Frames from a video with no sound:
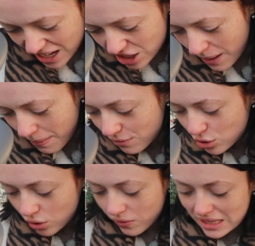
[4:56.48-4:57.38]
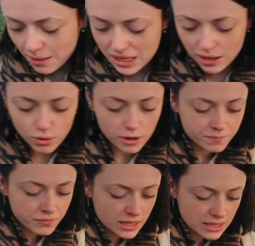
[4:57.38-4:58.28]
J'avais pas vu, je trouvais ça bien lourd.
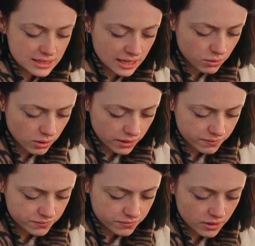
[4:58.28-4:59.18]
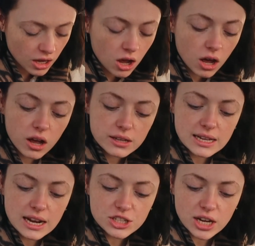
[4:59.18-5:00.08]
C'est quoi Ah, oh,
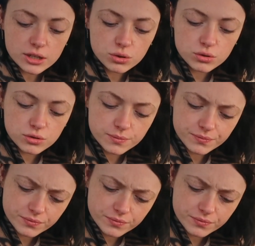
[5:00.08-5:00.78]
c'est de la charcutte.